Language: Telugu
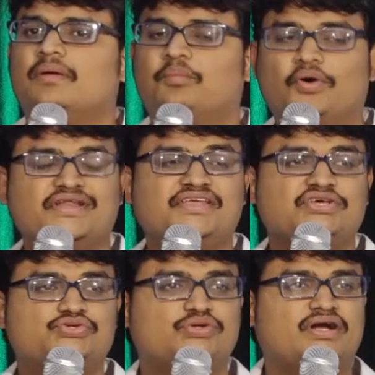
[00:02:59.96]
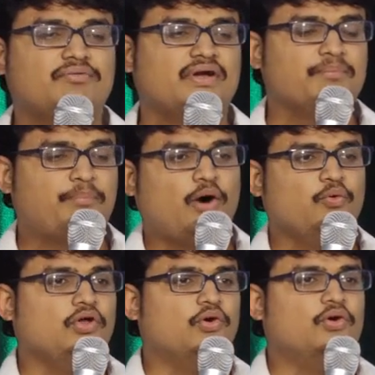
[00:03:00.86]
బోధ చేస్తున్నటువంటి
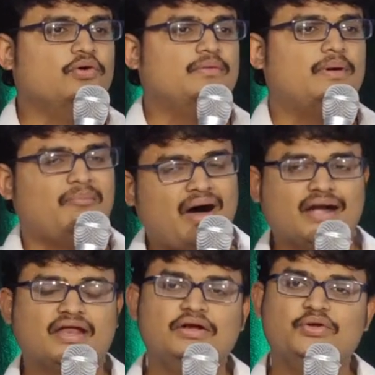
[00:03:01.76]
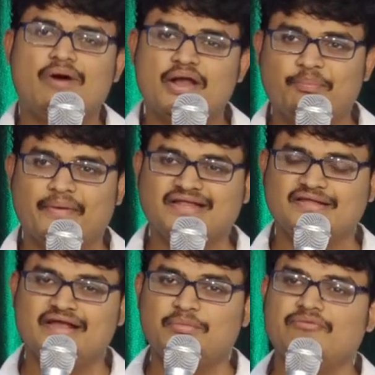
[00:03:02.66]
పౌలు మాటలను వారు
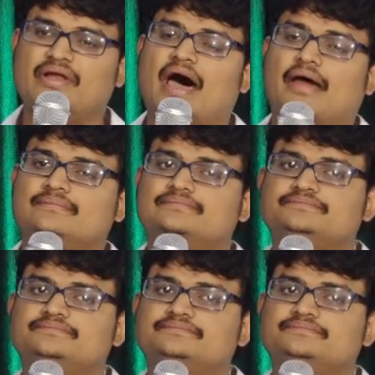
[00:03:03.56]
ప్రతిదినము విన్నారు